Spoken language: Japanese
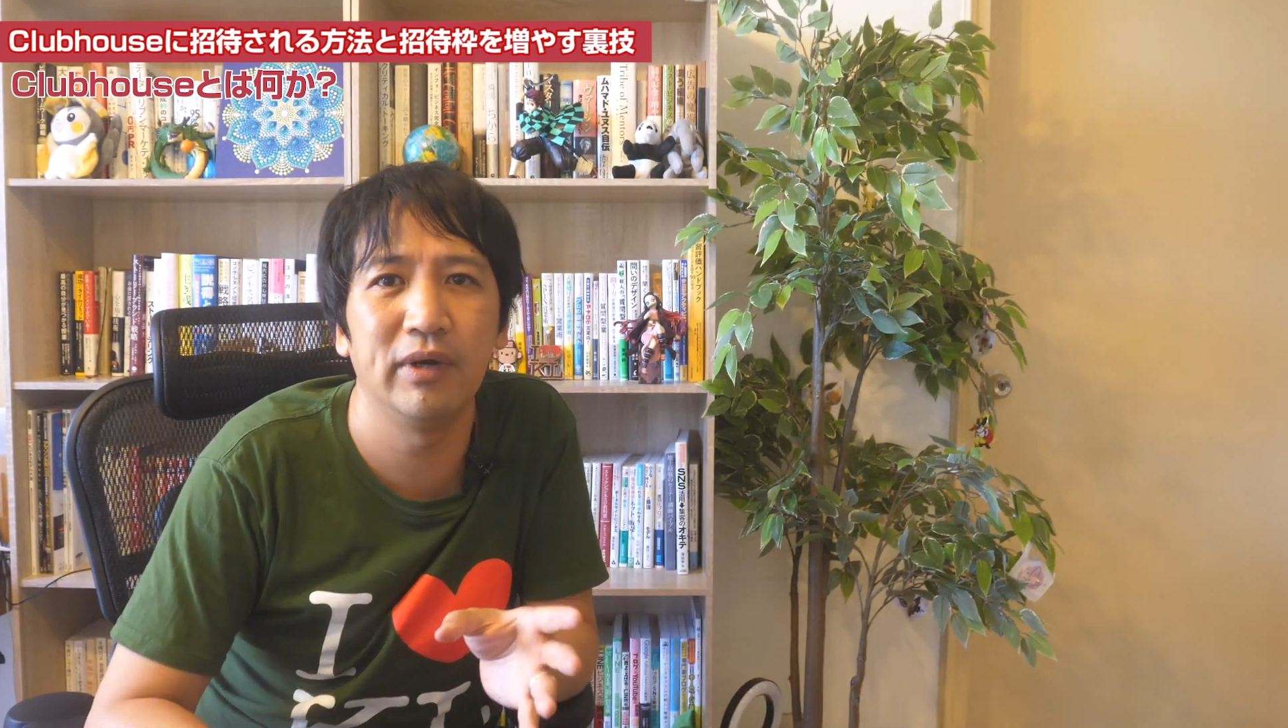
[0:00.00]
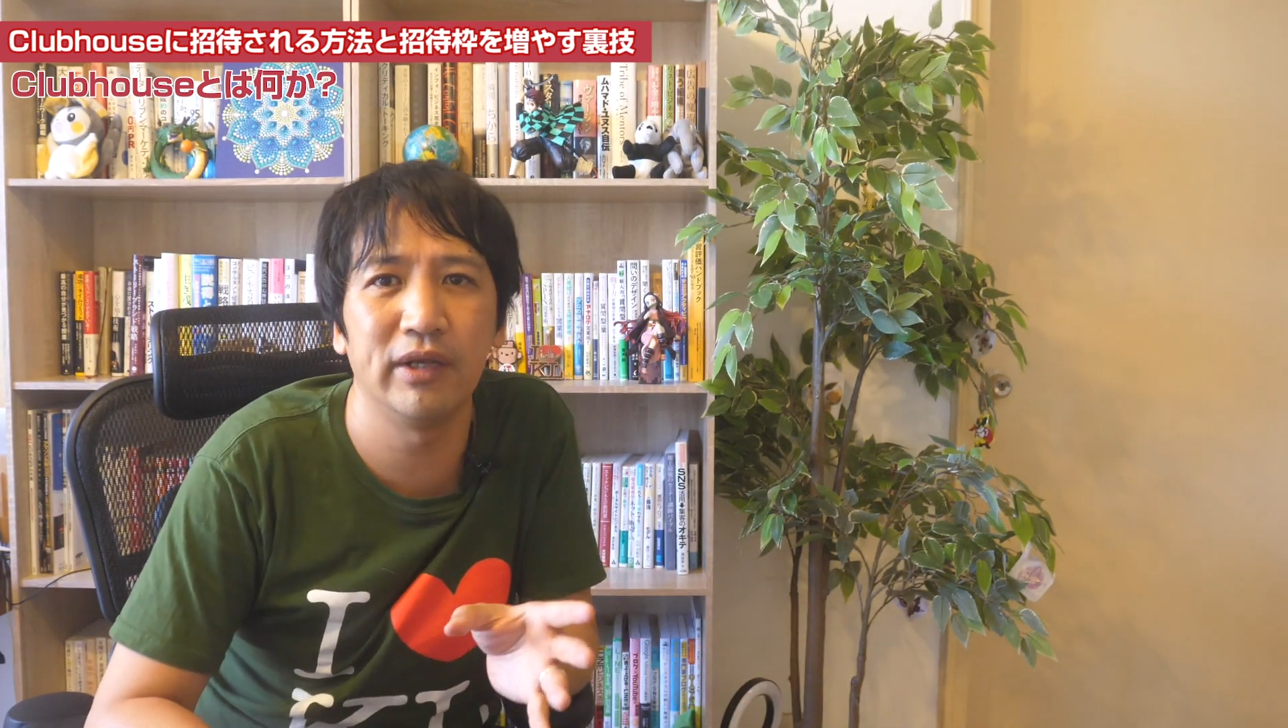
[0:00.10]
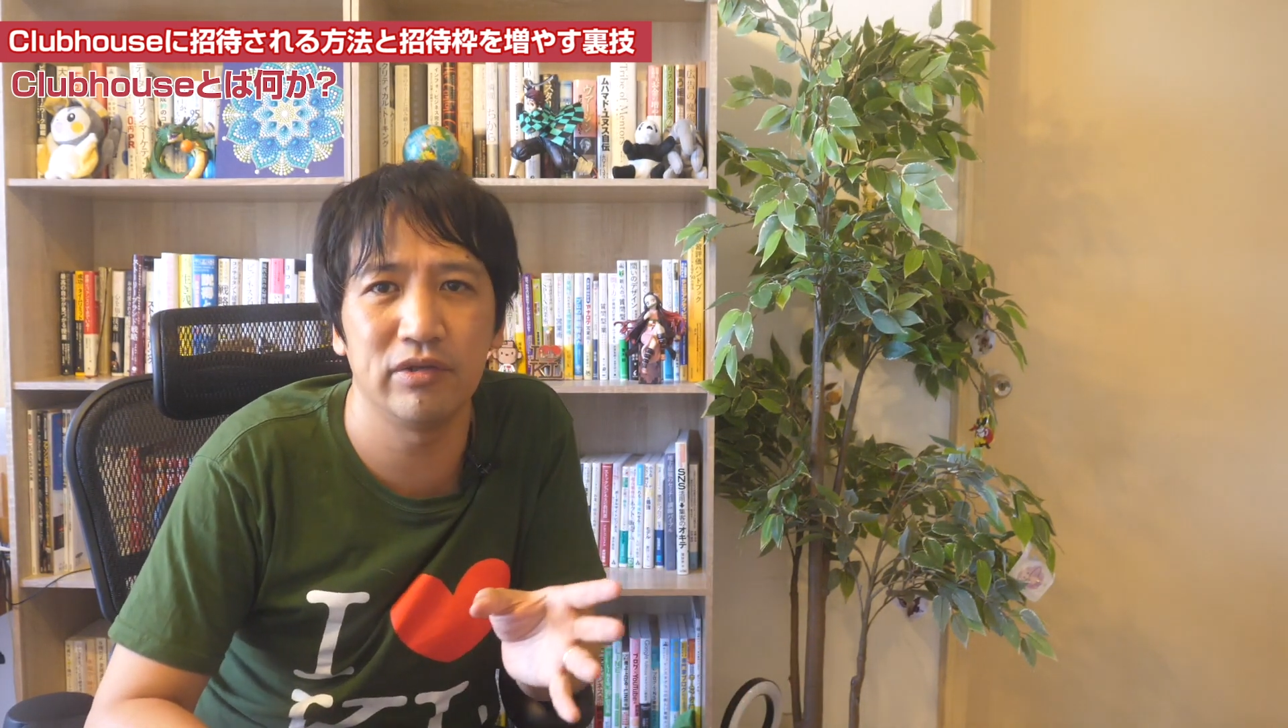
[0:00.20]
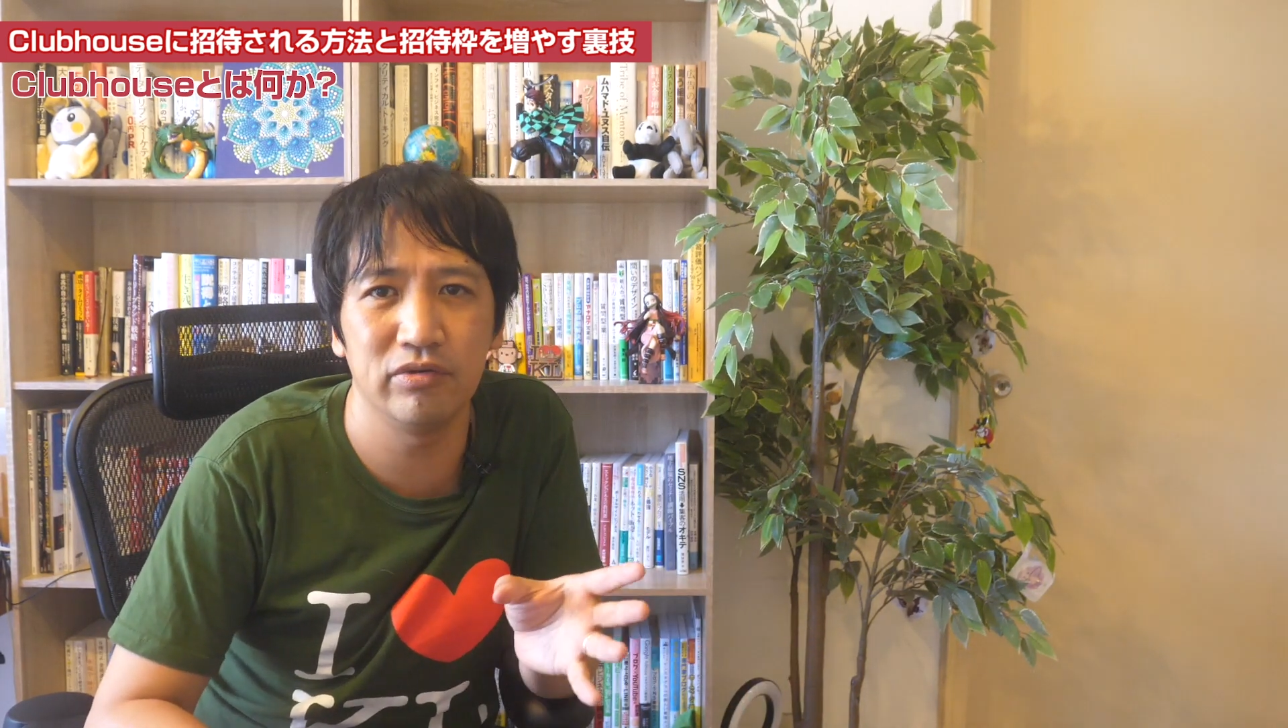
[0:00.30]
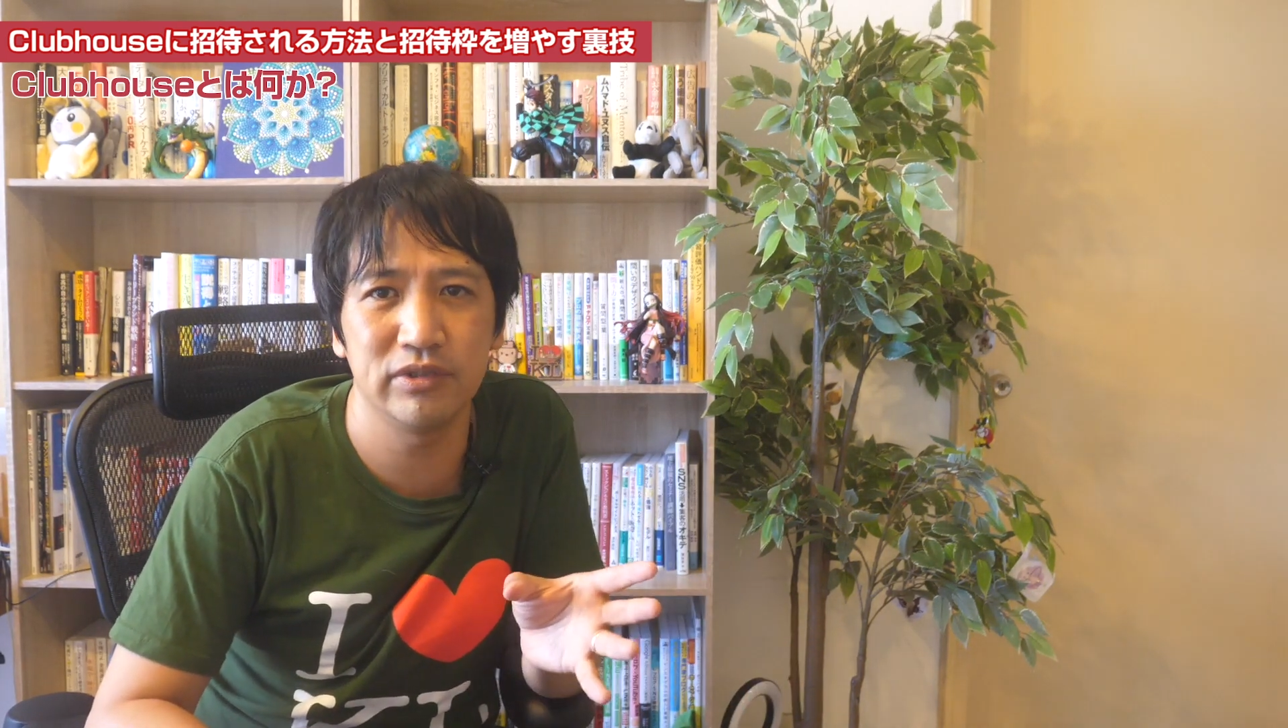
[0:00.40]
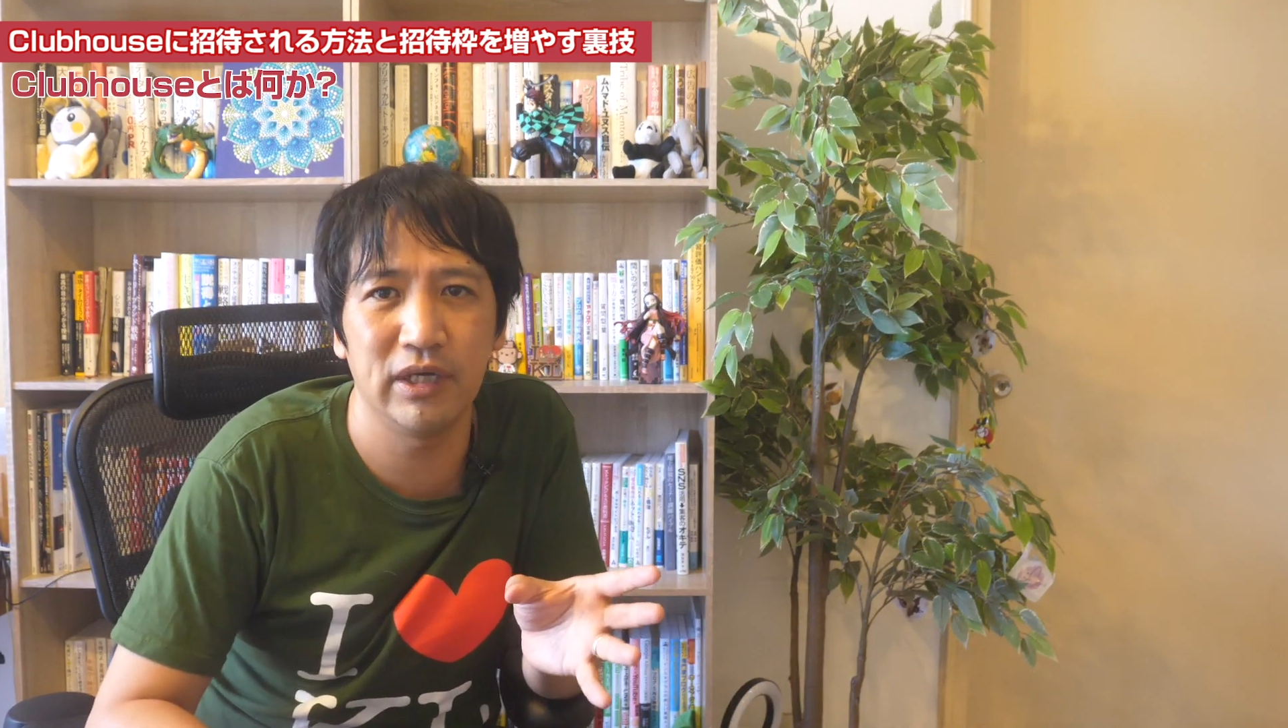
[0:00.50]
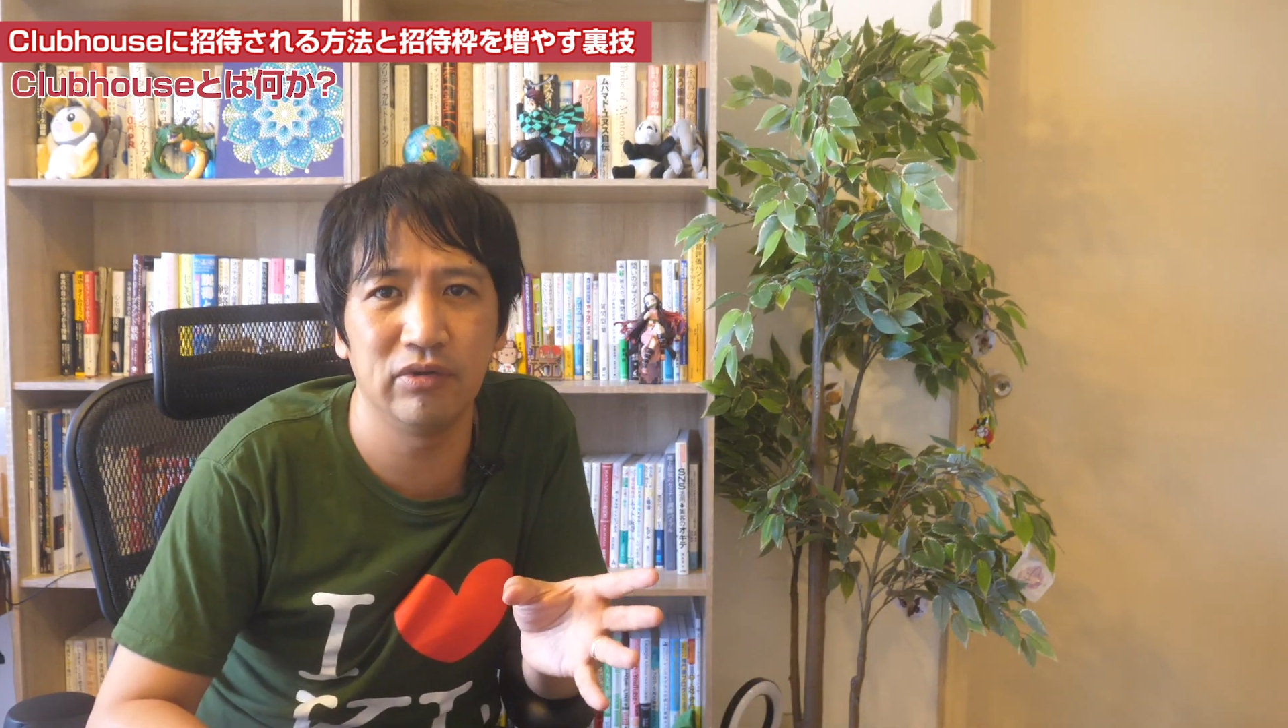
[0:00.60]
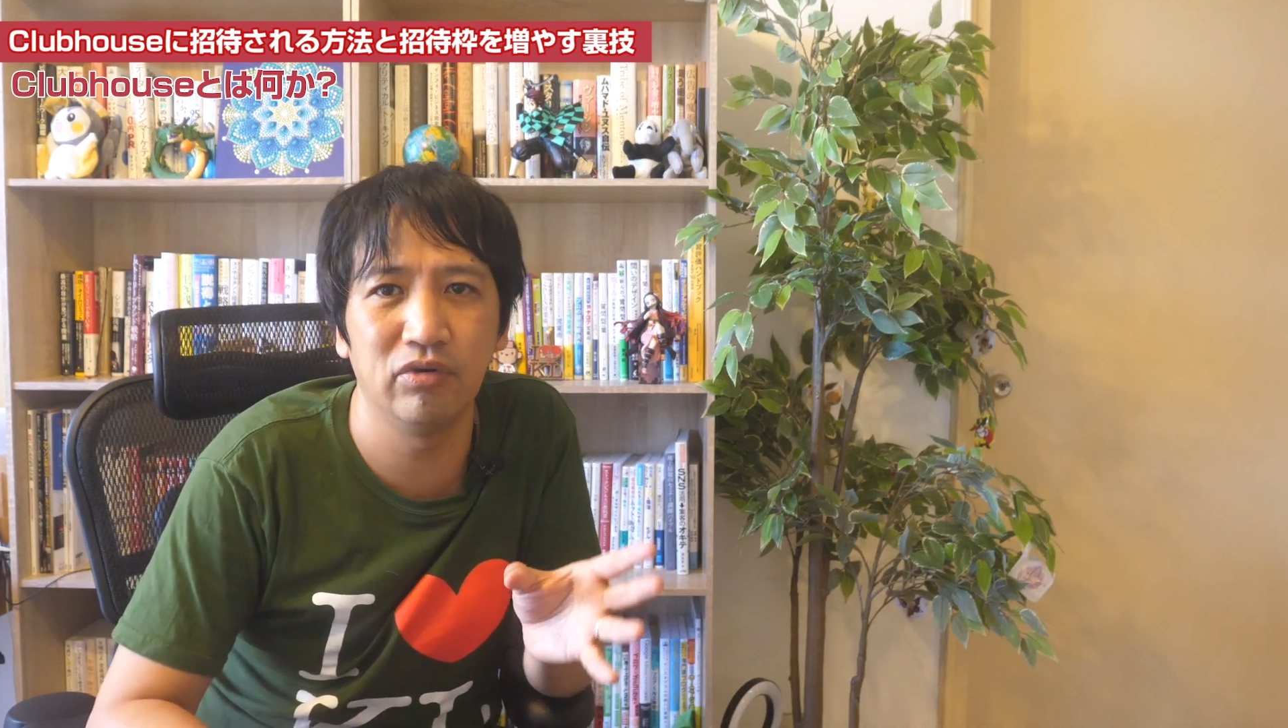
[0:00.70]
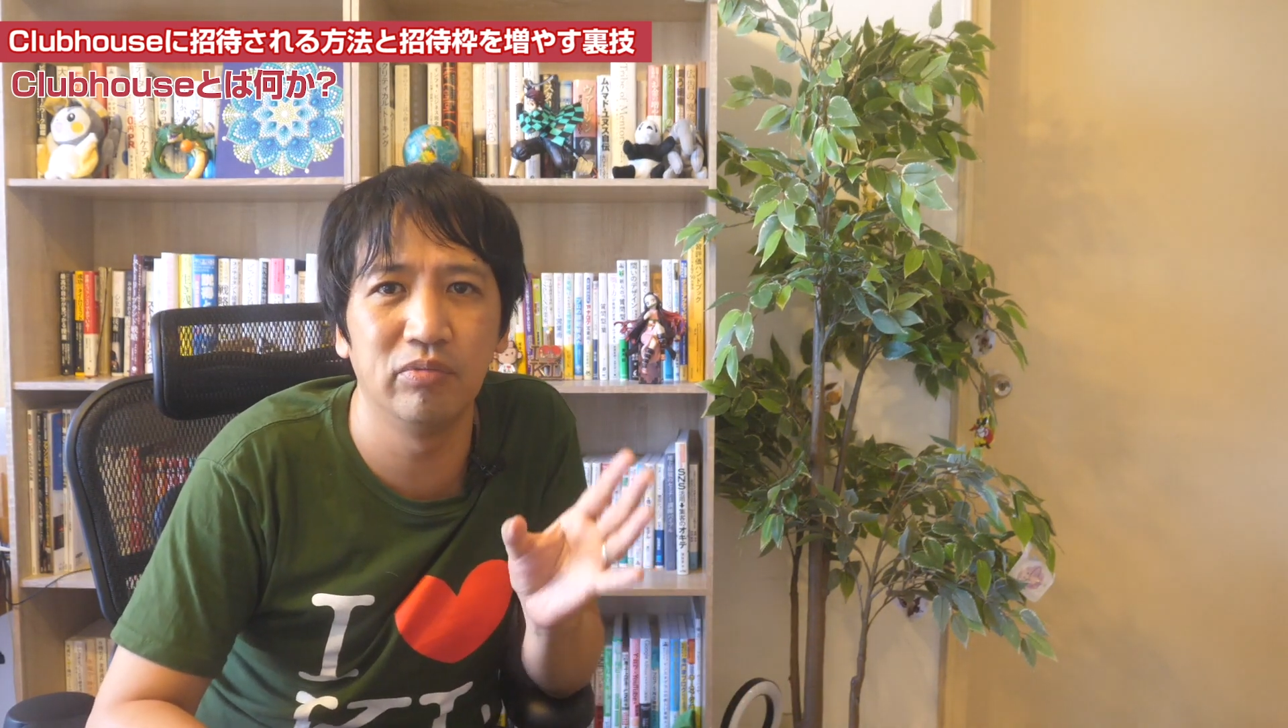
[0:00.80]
話をしたいと